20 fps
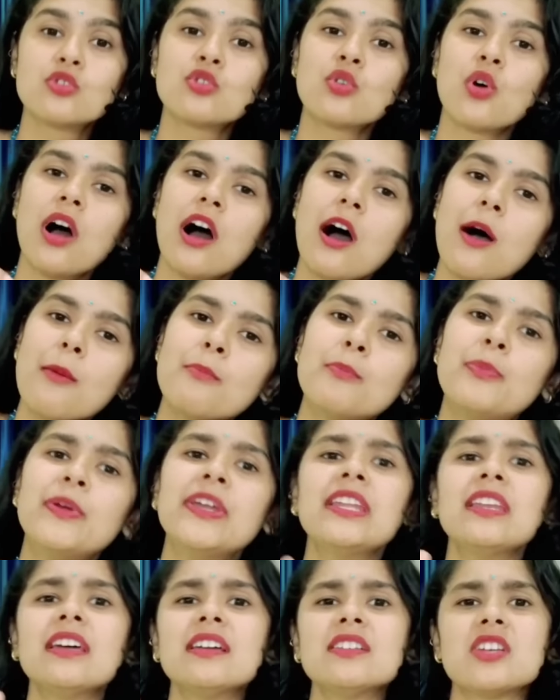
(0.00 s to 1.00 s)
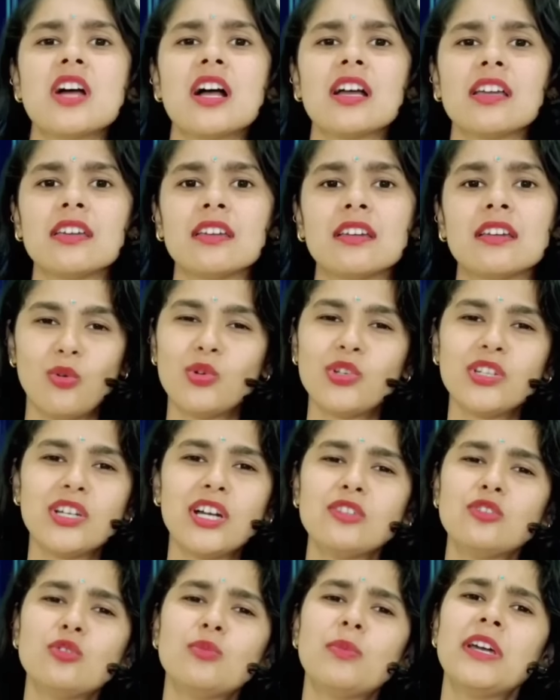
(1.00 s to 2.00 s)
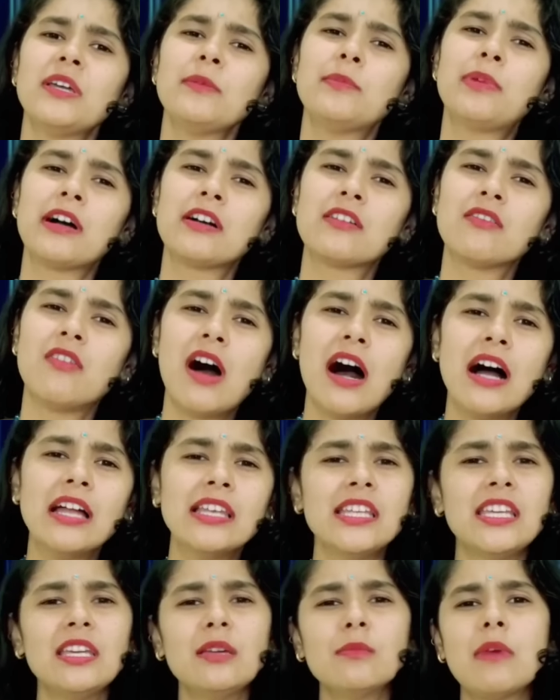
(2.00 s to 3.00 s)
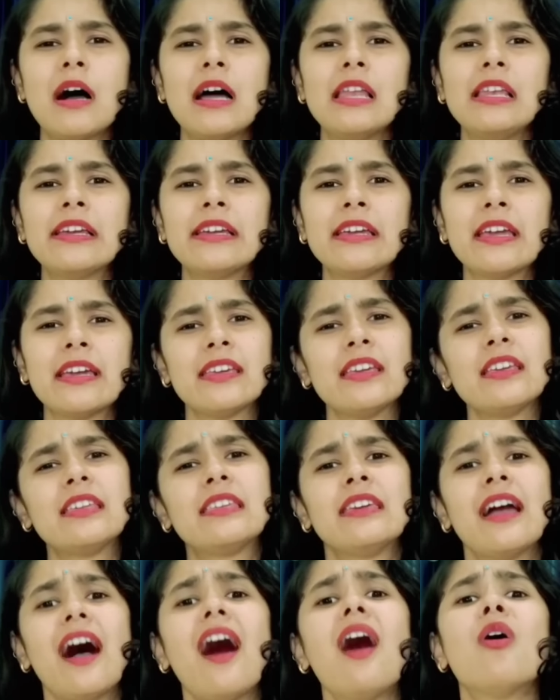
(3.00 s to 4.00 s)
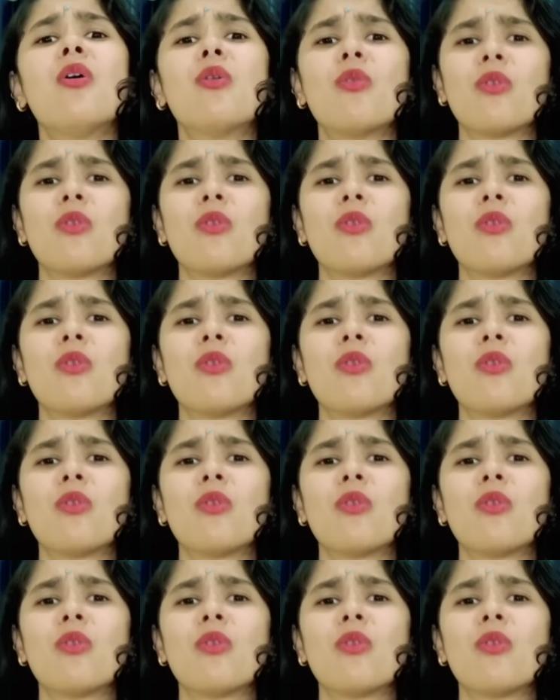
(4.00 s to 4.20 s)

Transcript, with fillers: जो अब भी ना जागे उनका तो भाई भगवान ही मालिक है कि क्या